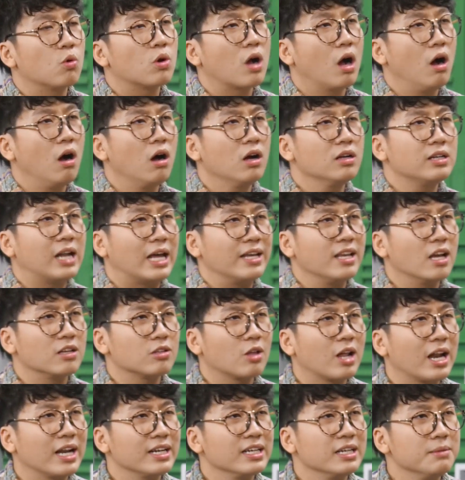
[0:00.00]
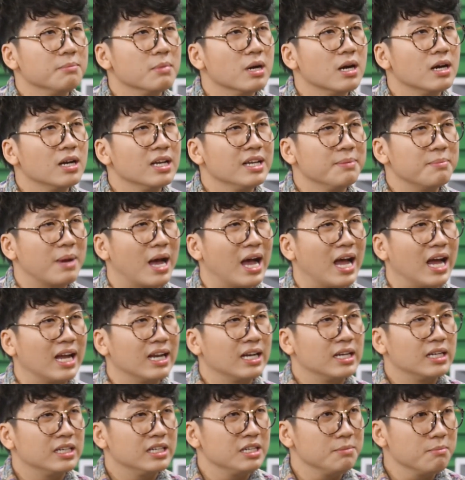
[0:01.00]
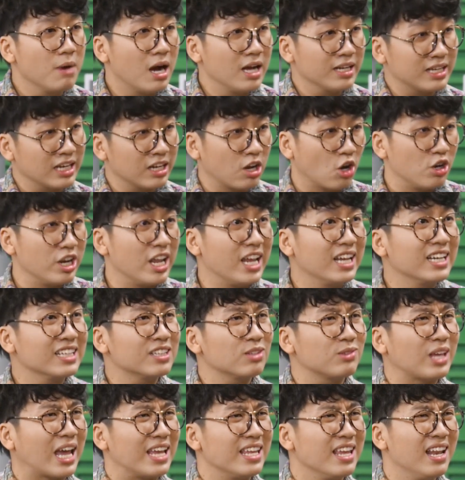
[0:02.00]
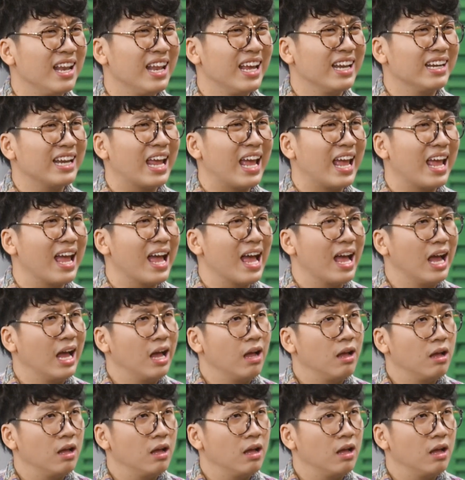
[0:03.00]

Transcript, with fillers: đâu có nãy giờ tao đang đi bơi mà đi bơi cái gọi điện cái tao chạy về liền nè mày